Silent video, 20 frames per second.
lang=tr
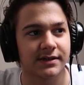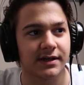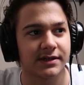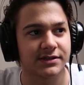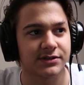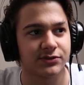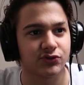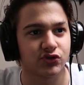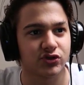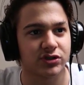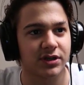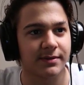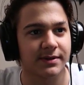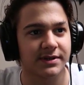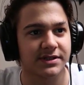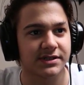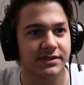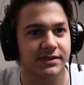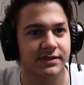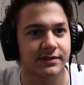Açıl susam
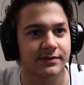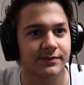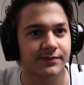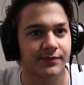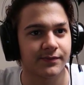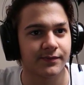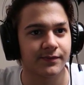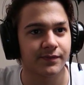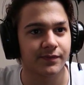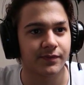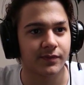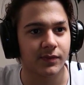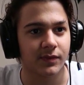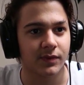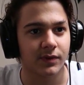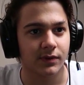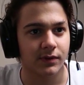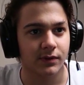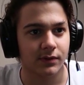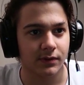açıl.
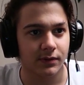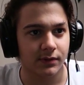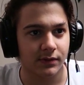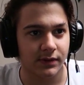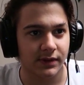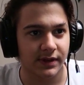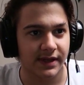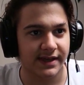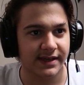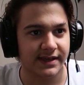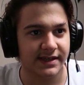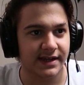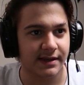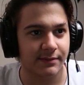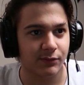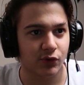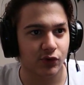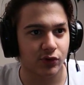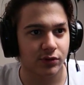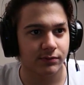Niye
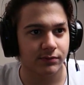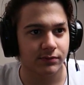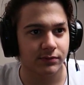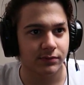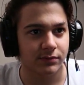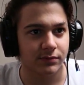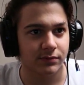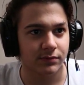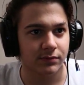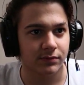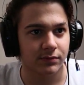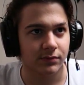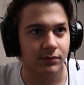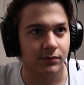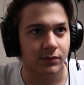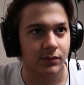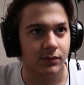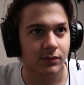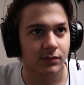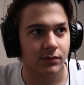giremiyorum?
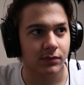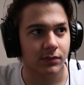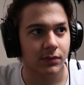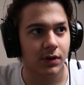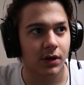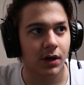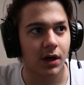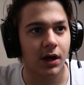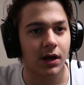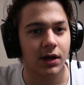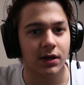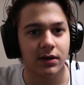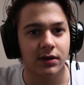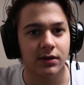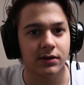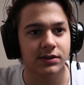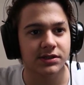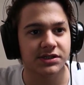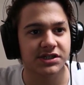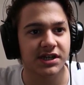Aa
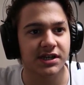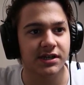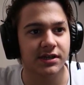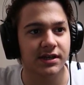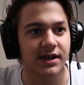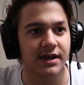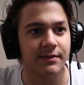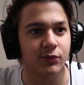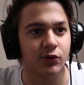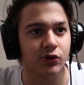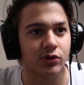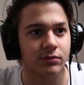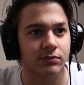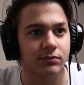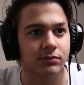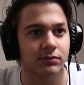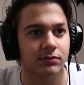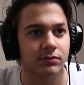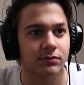içeri giremiyorum.